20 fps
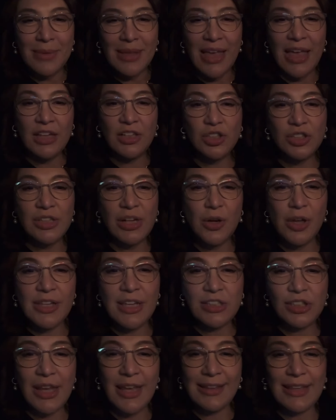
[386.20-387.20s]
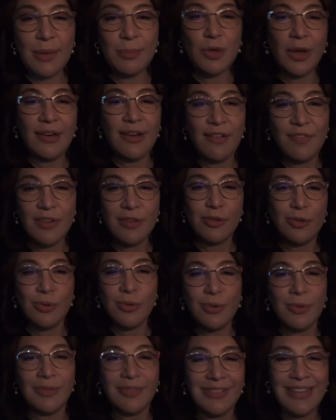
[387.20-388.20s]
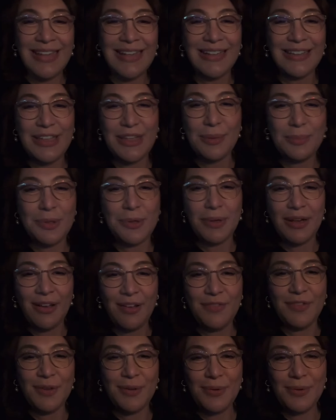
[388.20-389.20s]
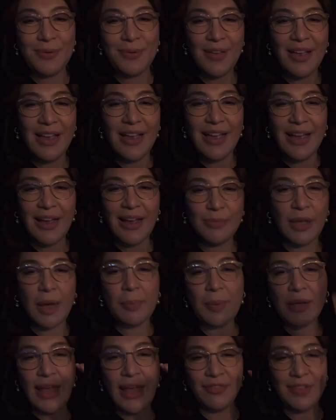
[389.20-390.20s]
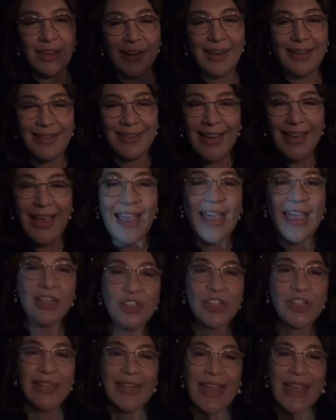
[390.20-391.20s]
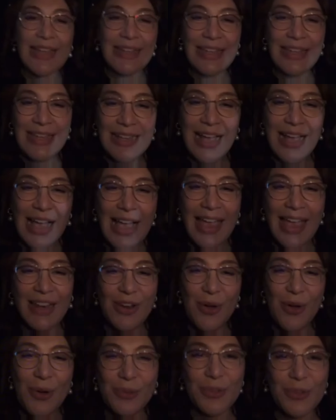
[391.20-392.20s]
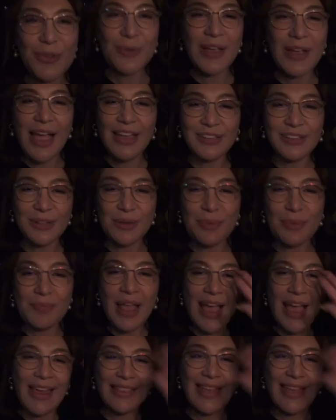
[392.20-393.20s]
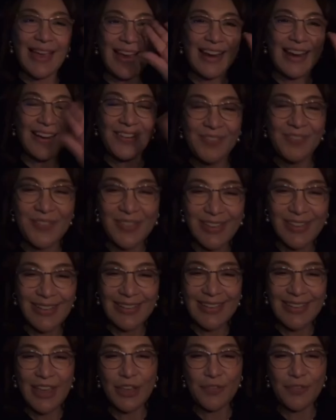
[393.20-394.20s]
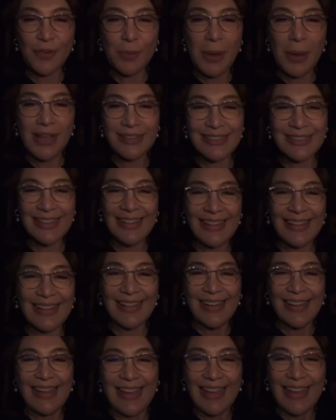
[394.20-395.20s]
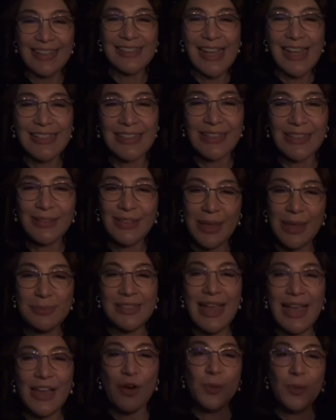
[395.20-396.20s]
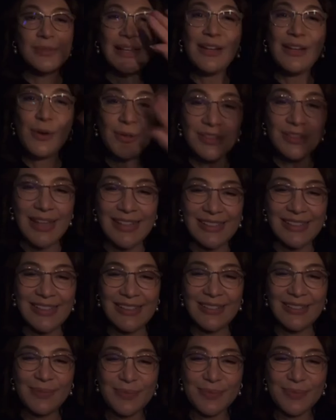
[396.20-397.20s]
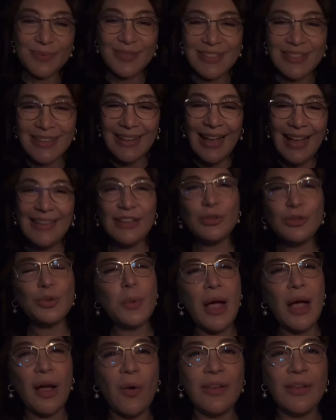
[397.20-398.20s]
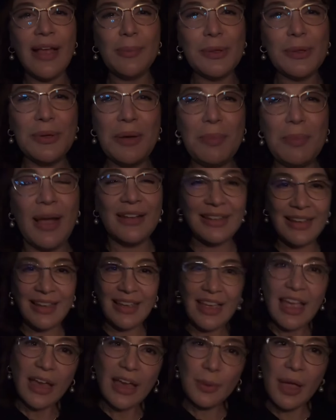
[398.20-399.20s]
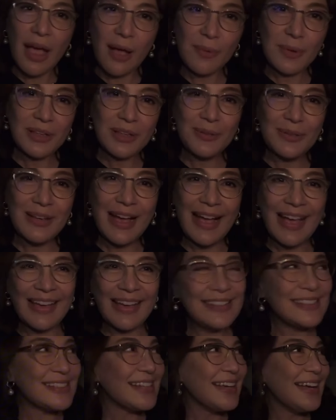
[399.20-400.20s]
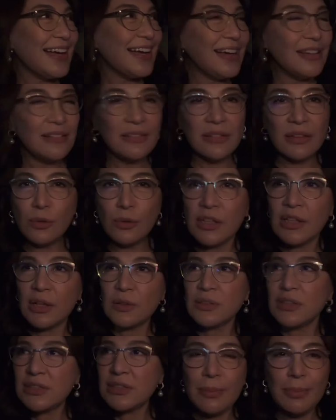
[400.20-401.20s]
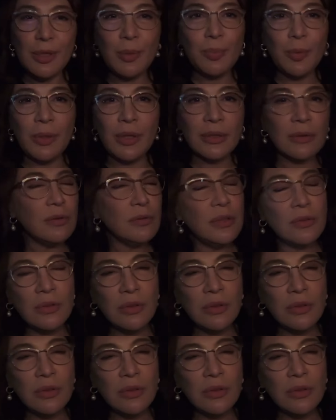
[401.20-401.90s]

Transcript: And Sharonian and Jen, TMU, I love you too. Nika TMU, love you. Um, nakapag-live na rin. And Jean and Nika, hello to you guys. Hi there! Thank you for watching. And Cecil, TMC, I Hello, Cecil. Ay, natuwa ako. Ang dami ko na bate. Anyway, how are you guys? Ah, nagulat ako. Sinasabi na gulat ako.